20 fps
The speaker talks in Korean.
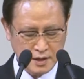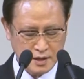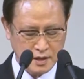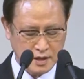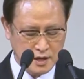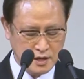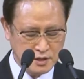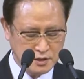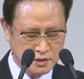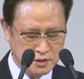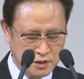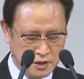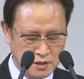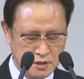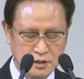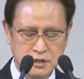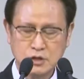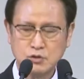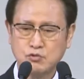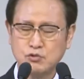1절
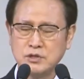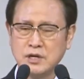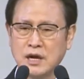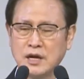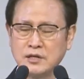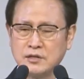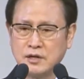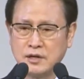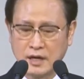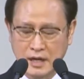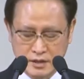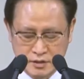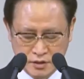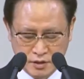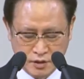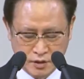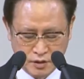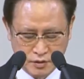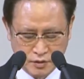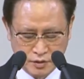19장에
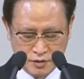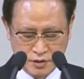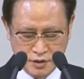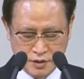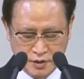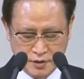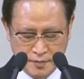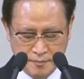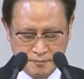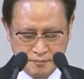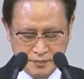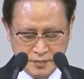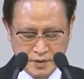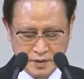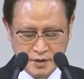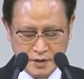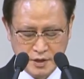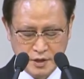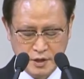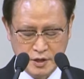들어가서 드디어
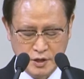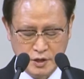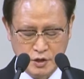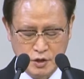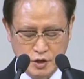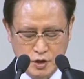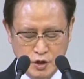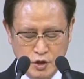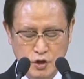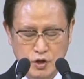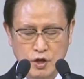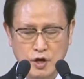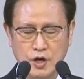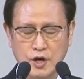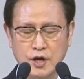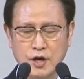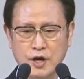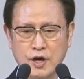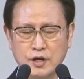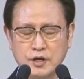이
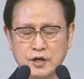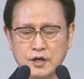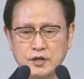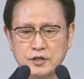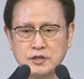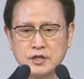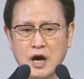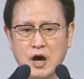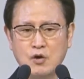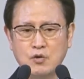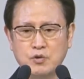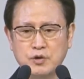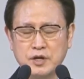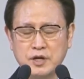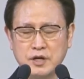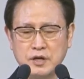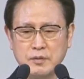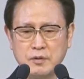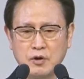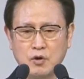에,
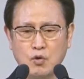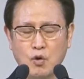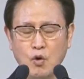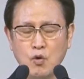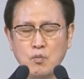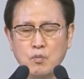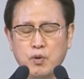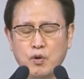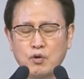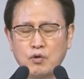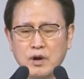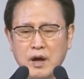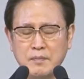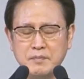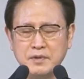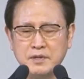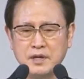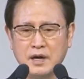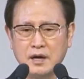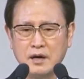사울이 공포를
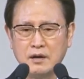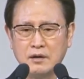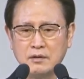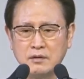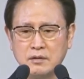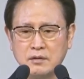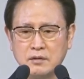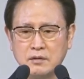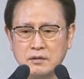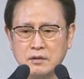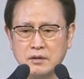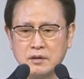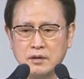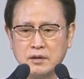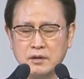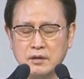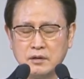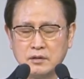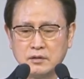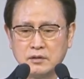합니다. 에, 예,
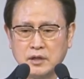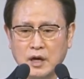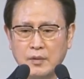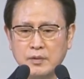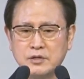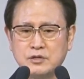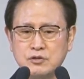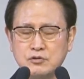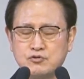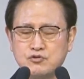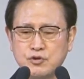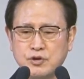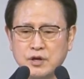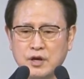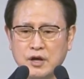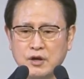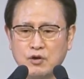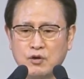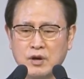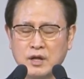다윗을
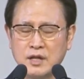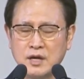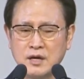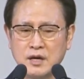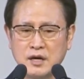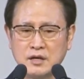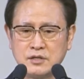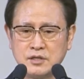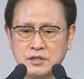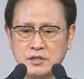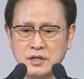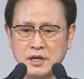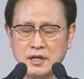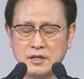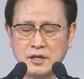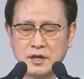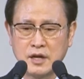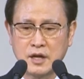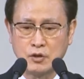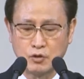죽여라. 연하단과
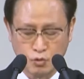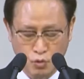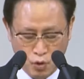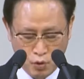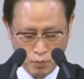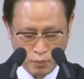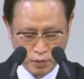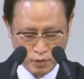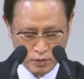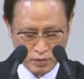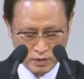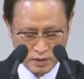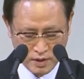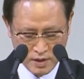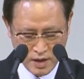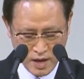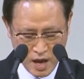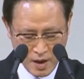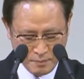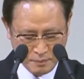신하들에게 공포를
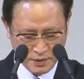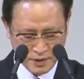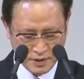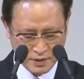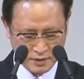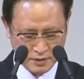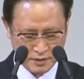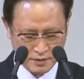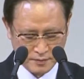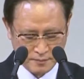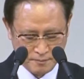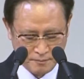해버리는 거예요.